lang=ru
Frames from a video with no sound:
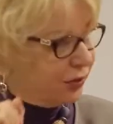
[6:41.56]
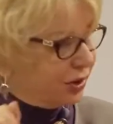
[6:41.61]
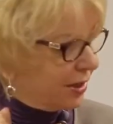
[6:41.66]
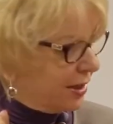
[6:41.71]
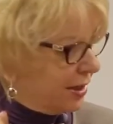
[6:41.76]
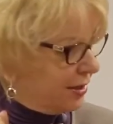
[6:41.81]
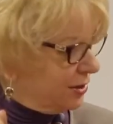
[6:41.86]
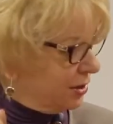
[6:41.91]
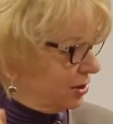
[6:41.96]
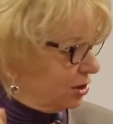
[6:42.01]
в
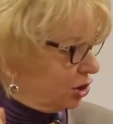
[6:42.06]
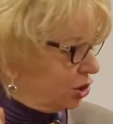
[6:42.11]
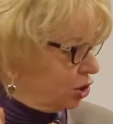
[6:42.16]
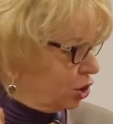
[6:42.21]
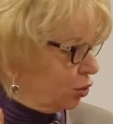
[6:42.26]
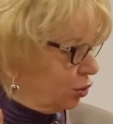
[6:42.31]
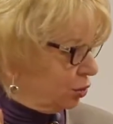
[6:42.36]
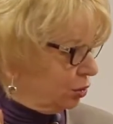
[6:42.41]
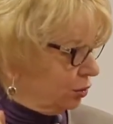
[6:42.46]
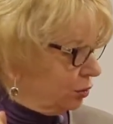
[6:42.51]
кране
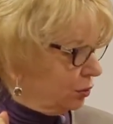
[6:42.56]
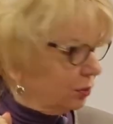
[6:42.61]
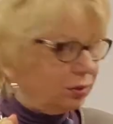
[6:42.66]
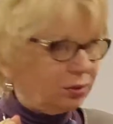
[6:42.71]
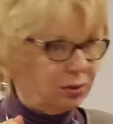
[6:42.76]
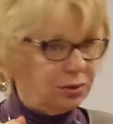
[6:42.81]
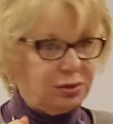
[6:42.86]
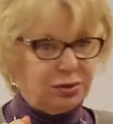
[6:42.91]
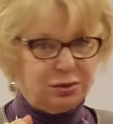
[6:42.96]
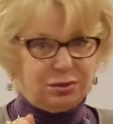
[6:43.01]
течет,
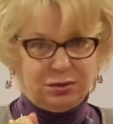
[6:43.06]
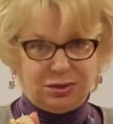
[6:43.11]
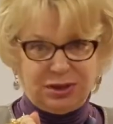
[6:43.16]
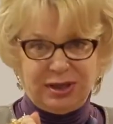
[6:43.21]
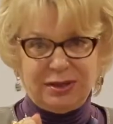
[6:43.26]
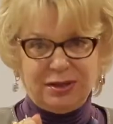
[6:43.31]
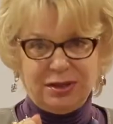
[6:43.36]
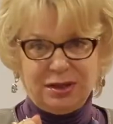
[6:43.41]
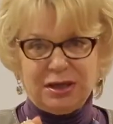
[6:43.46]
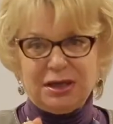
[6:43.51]

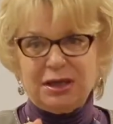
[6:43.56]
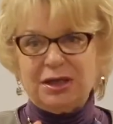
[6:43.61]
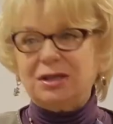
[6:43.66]
да?